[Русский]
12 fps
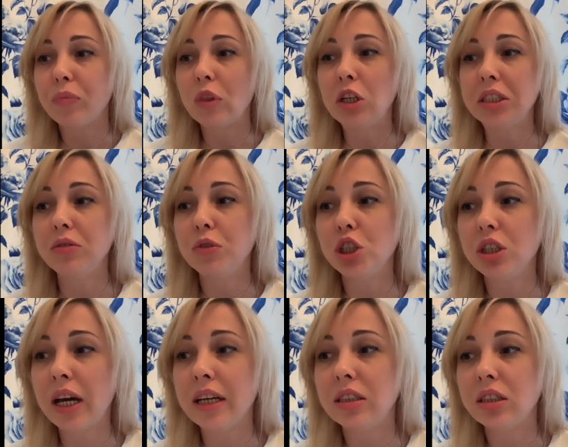Но если вы
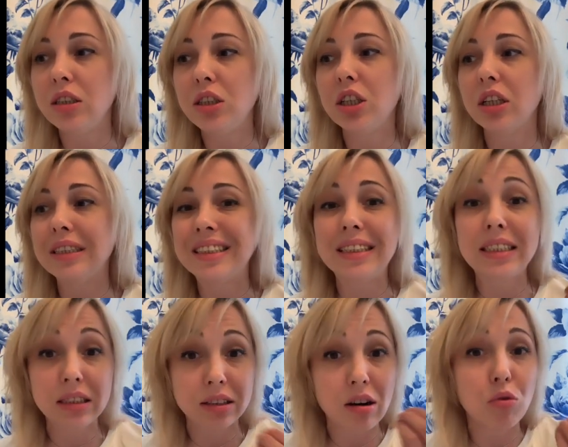читаете книжки
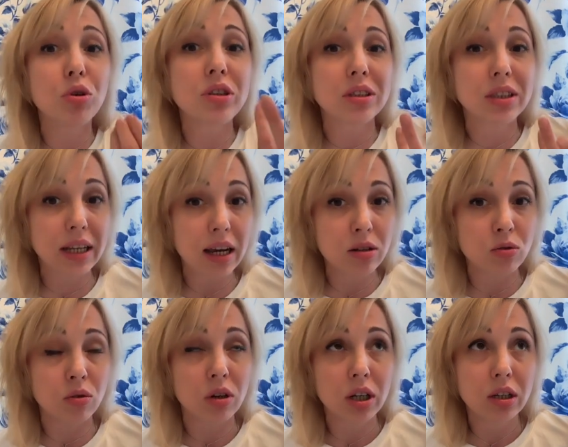с какой-то
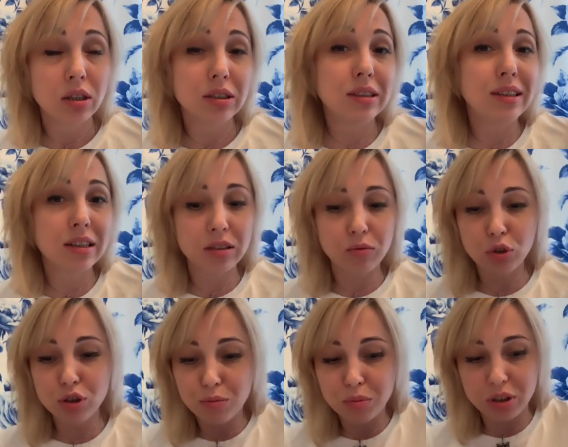целью, не для того,
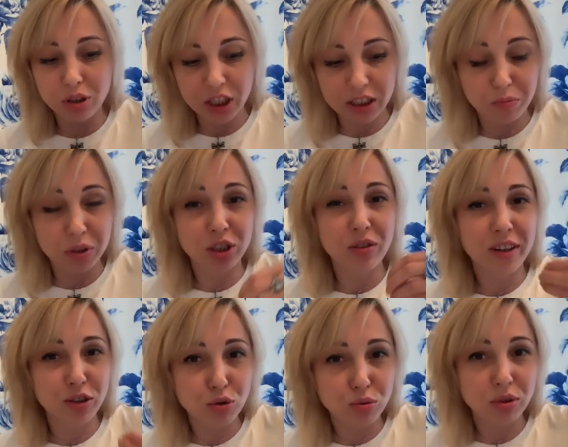чтобы сейчас
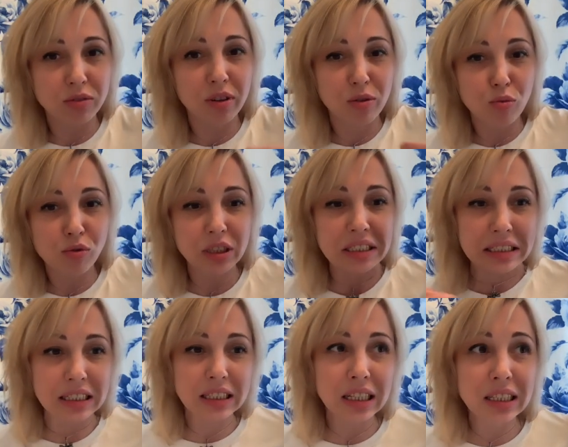переживать чувства, эмоции,
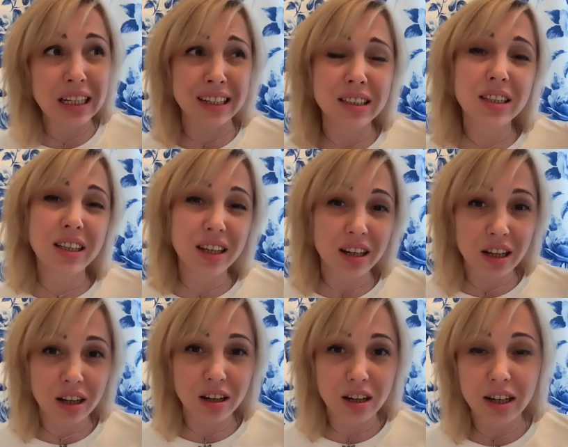тогда да, это
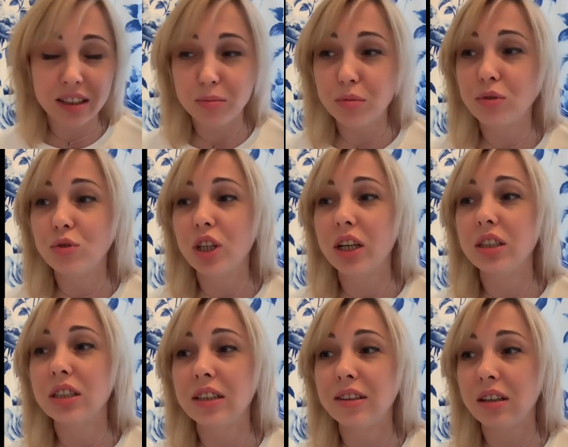херня какая-то
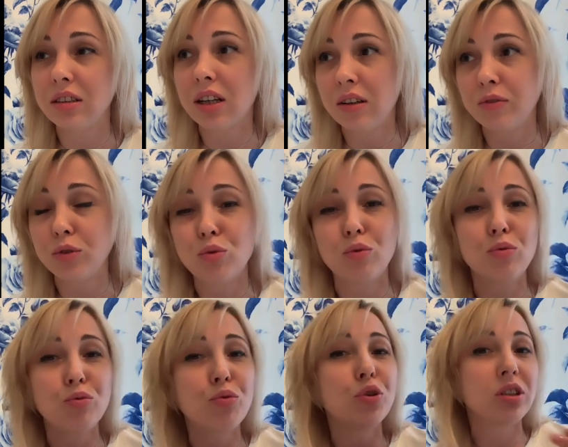получается. Тогда вы
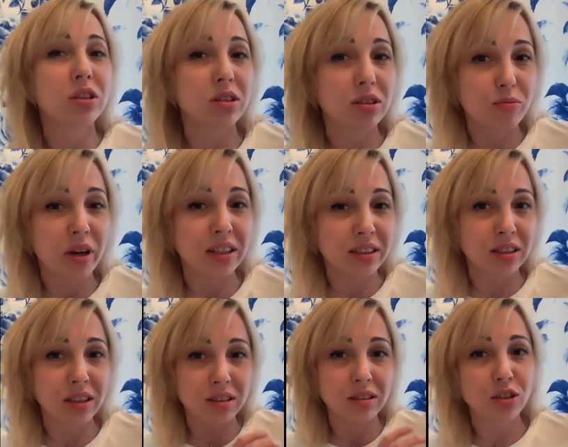уводите себя и
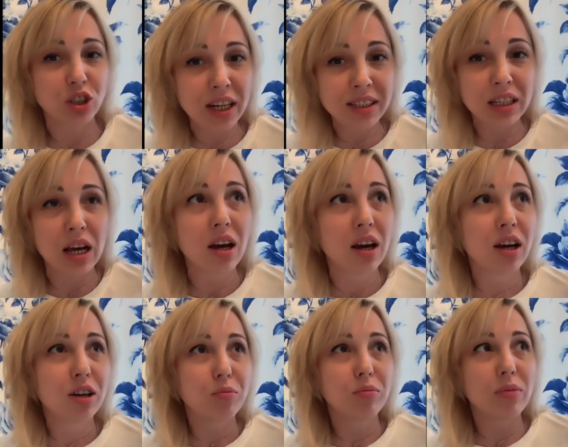здесь, сейчас,
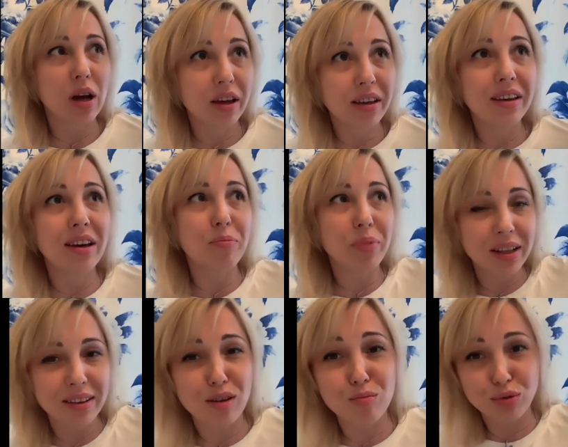и
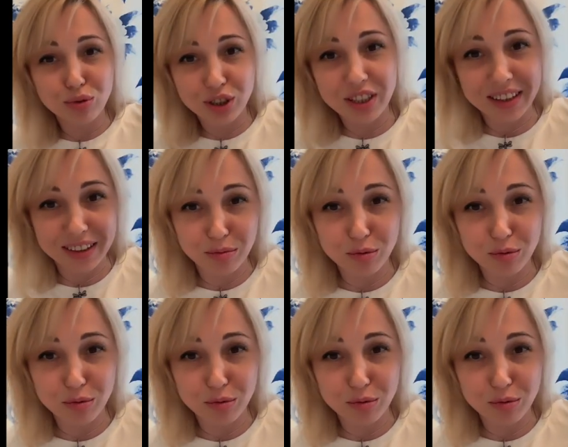опять на будущее там